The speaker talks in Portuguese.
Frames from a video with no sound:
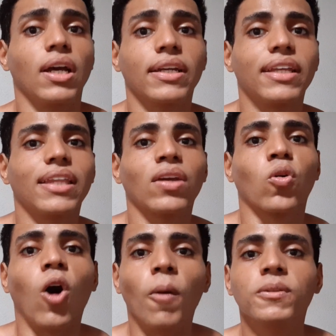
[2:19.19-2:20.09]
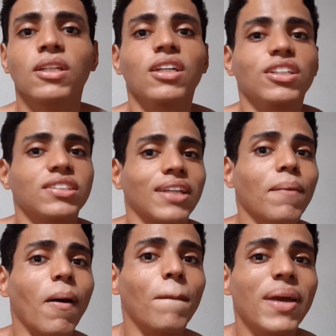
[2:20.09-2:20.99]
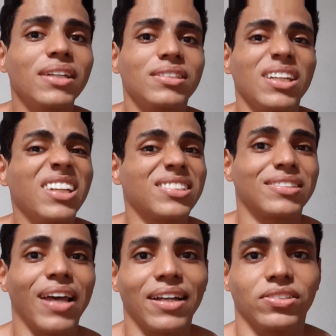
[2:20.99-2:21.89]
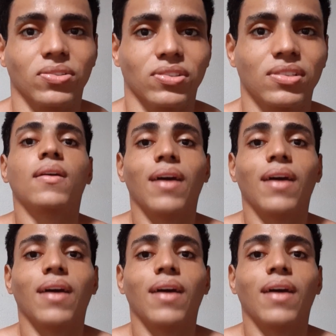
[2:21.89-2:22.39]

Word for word: que têm corpos extremamente estéticos.